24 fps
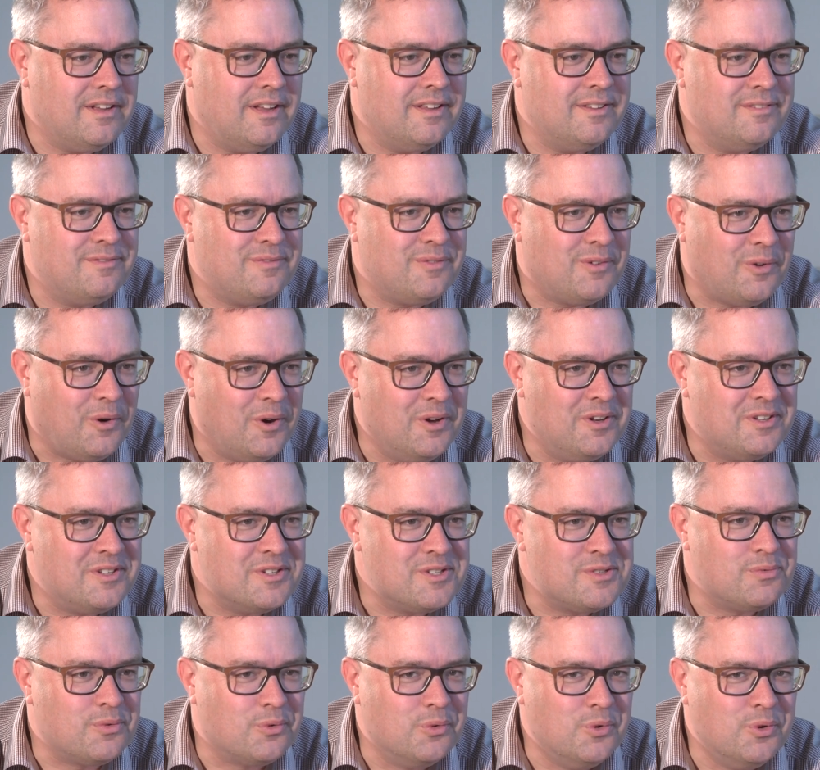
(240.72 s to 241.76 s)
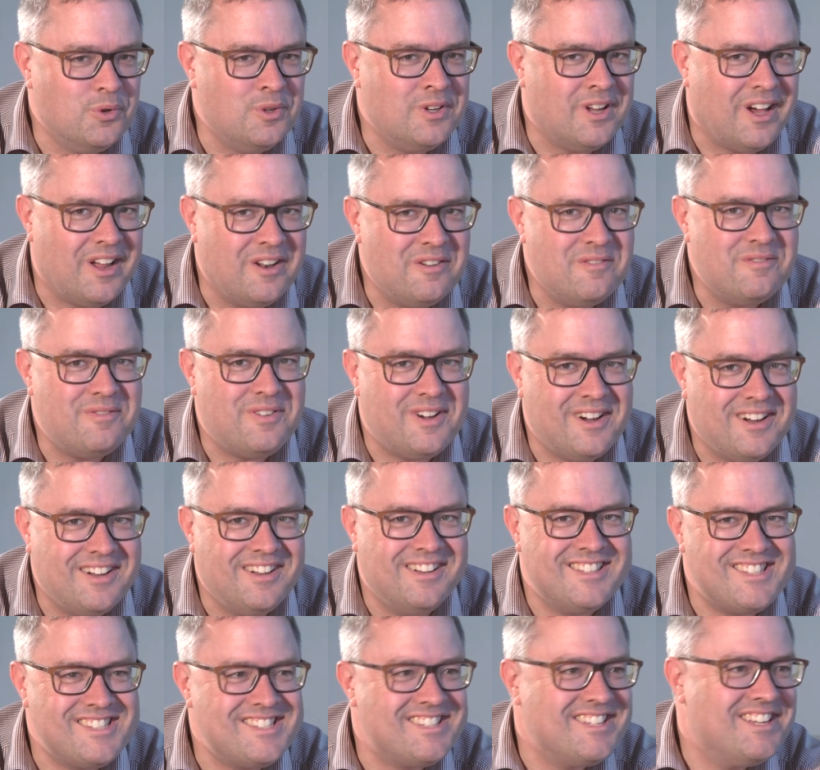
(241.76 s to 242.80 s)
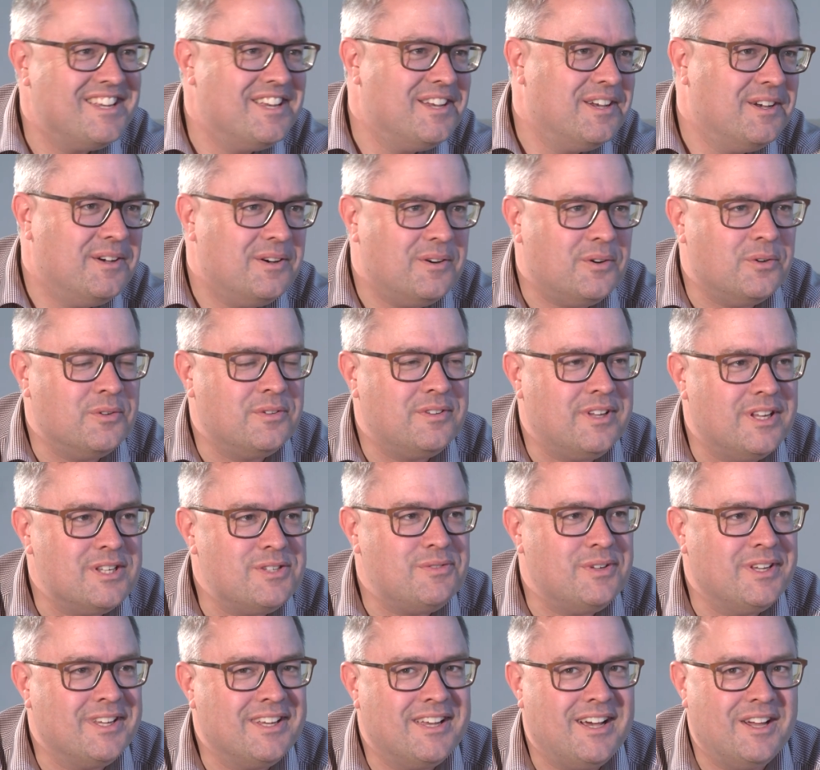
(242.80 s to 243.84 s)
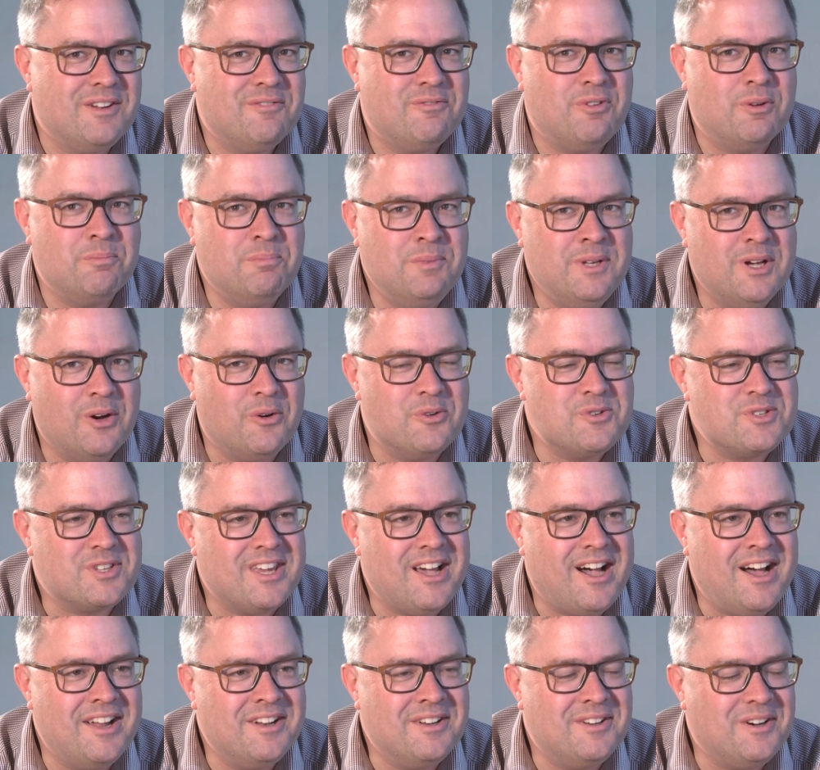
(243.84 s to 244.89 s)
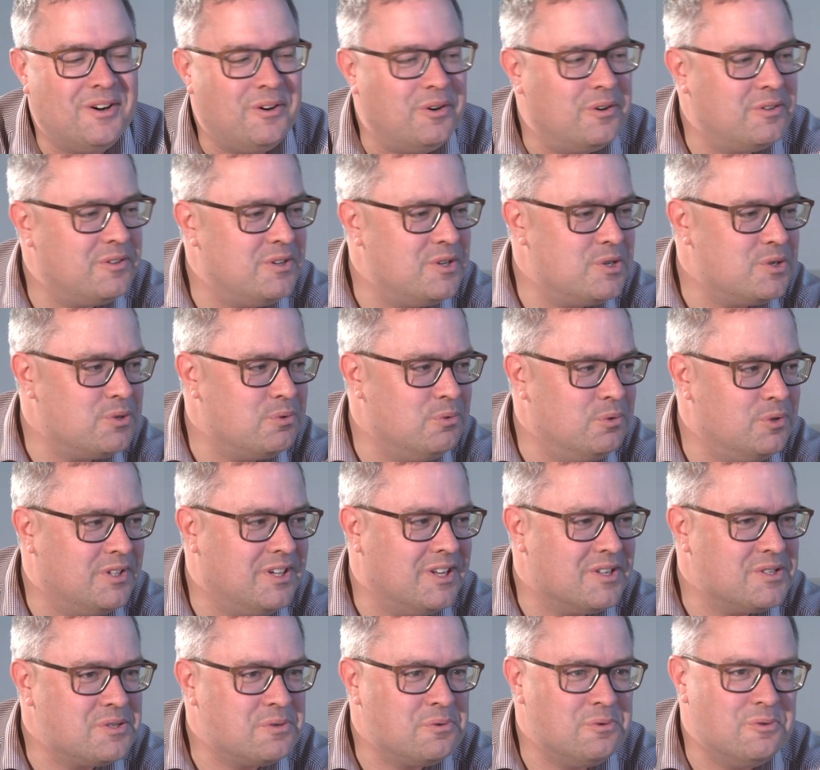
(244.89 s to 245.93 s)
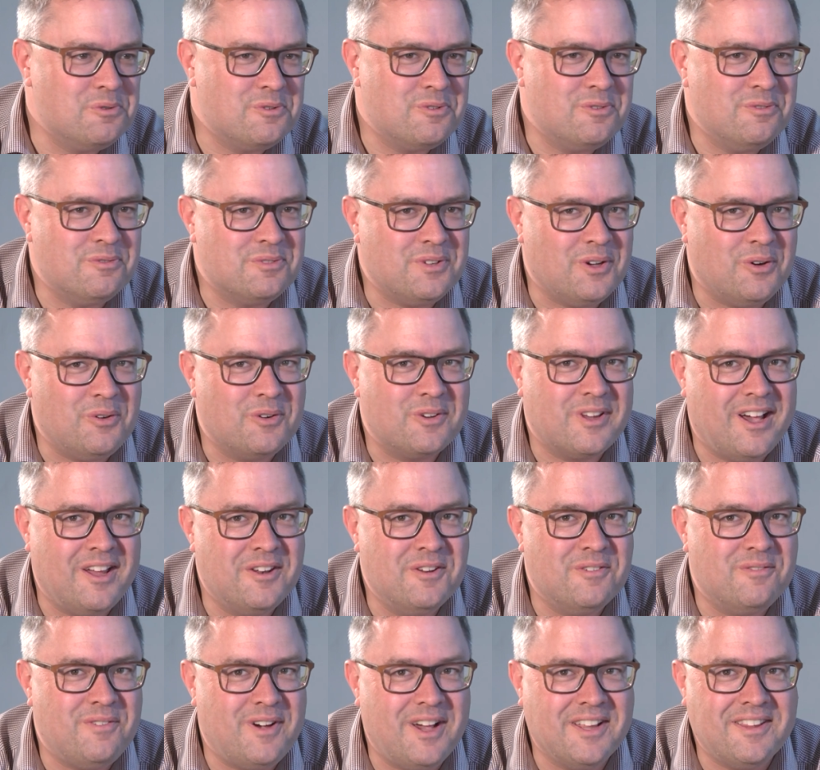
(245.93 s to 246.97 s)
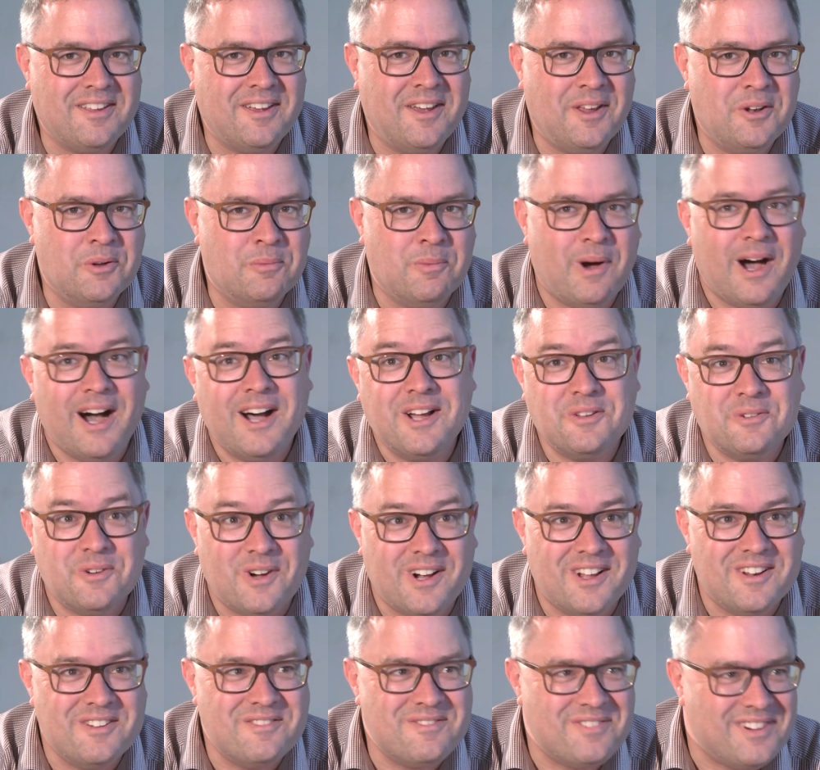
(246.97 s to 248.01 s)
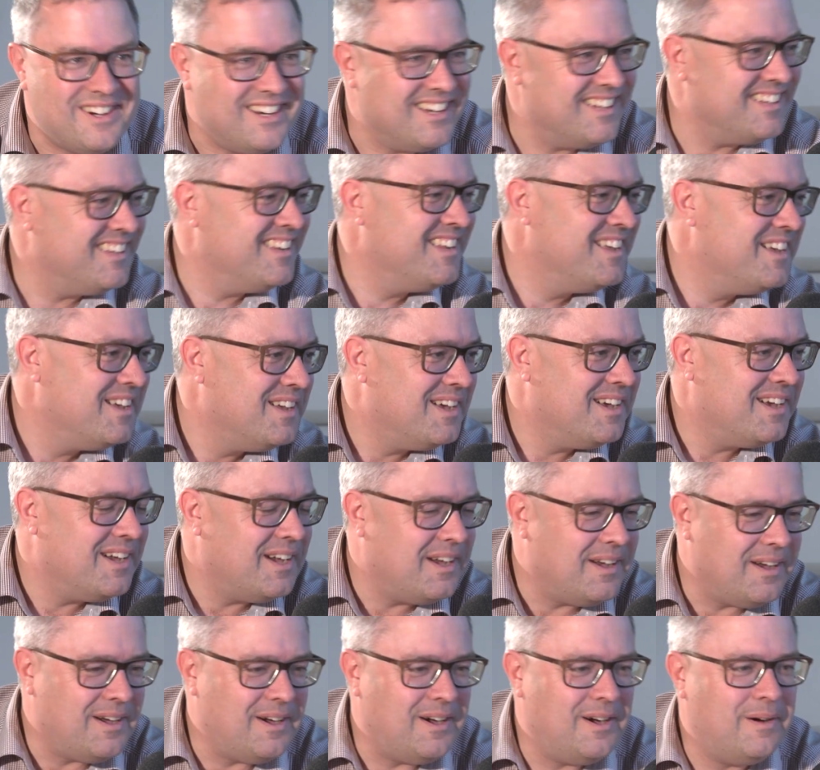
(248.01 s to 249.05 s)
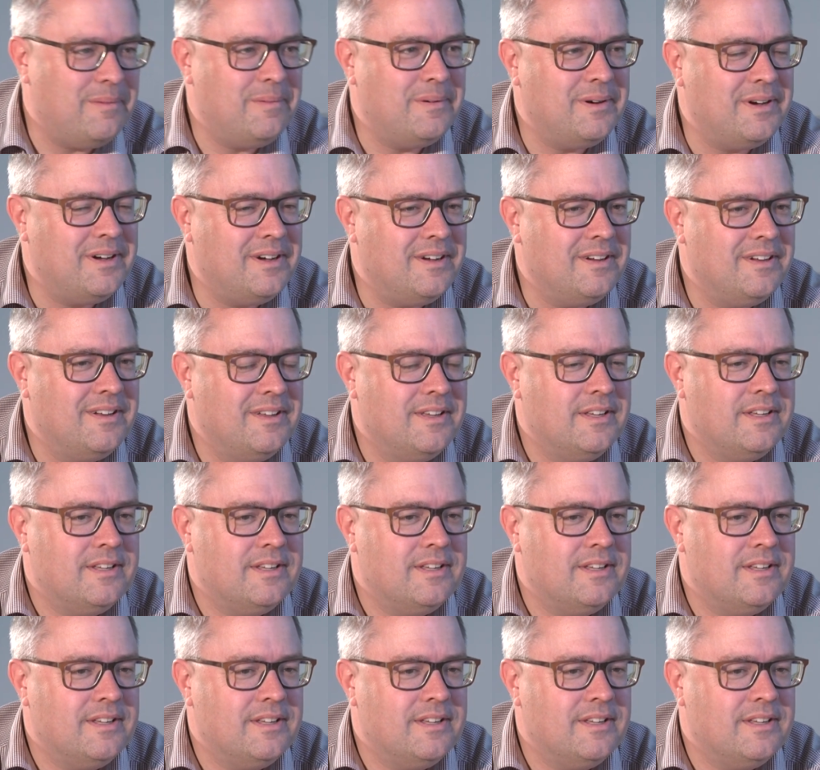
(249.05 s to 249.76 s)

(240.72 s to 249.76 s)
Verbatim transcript: ein Freund des frühen Anfangs und deswegen kann von mir aus gerne auch die Schule der Zukunft auch gerne weiterhin um 8 Uhr anfangen. Aber